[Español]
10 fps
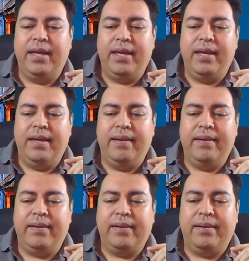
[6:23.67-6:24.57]

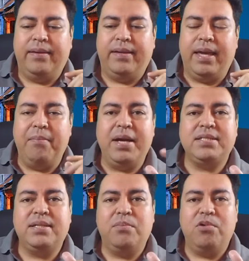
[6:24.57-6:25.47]
eh, que
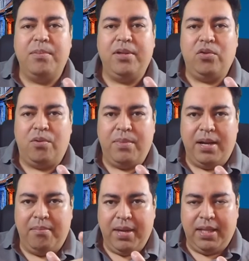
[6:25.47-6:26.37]
más se mueve
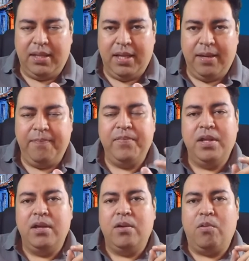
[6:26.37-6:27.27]
normalmente,
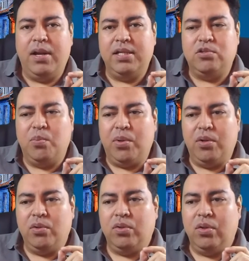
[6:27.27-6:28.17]
cuál es tu
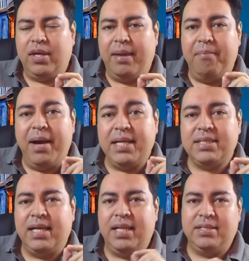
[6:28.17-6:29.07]
producto que
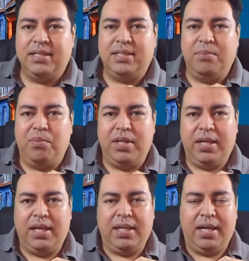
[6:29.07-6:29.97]
más ganancias te
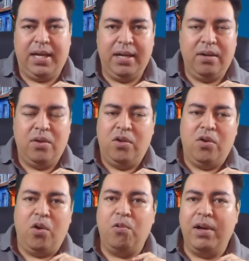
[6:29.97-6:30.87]
puede
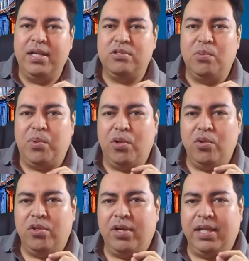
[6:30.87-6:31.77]
generar o cuál es tu
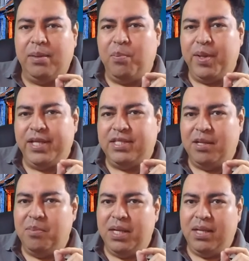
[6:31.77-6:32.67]
producto que te puede
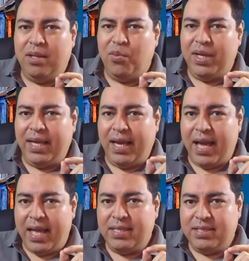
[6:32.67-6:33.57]
servir de un
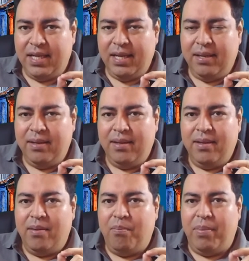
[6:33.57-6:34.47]
enganche
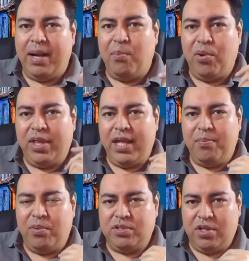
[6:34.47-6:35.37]
para
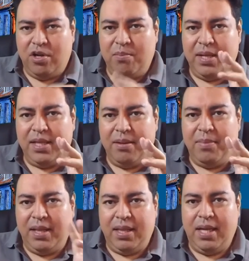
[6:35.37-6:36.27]
poder
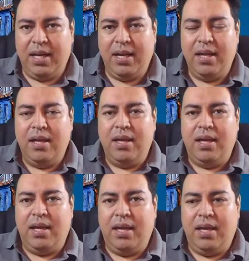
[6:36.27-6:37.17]
posteriormente vender
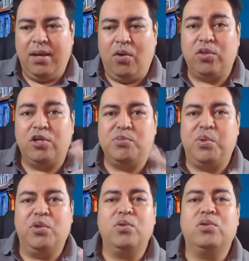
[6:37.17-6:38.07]
eh, otros
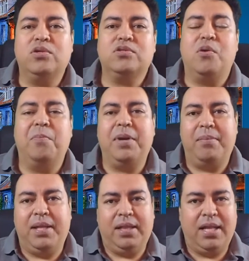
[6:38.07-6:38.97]
productos
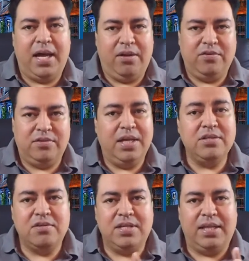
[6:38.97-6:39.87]
complementarios.
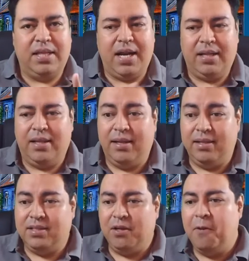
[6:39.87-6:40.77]
De eso se trata,
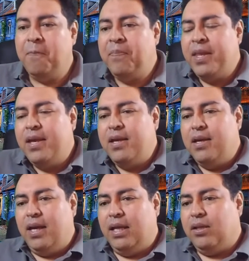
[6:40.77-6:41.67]
¿listo?
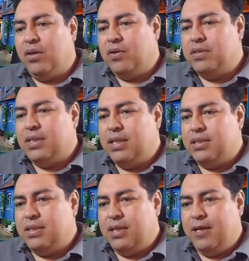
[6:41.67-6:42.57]

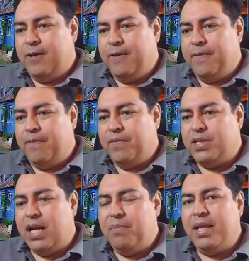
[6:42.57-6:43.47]
Entonces, eh,
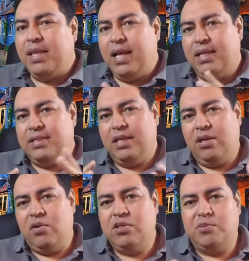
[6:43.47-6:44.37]
realmente el hacer
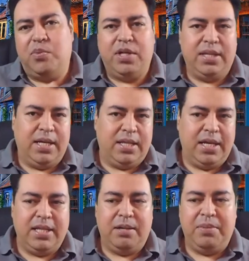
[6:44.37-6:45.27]
negocios por
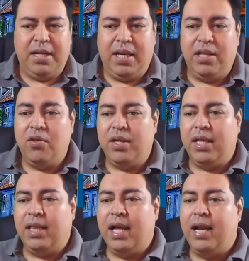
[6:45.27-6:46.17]
Internet, el mercadeo
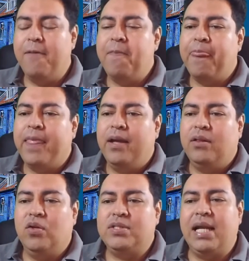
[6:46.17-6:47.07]
digital,
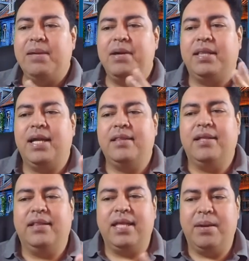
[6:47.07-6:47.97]
nos da libertad
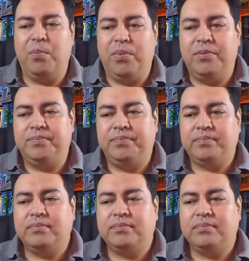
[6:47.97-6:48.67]
de tiempo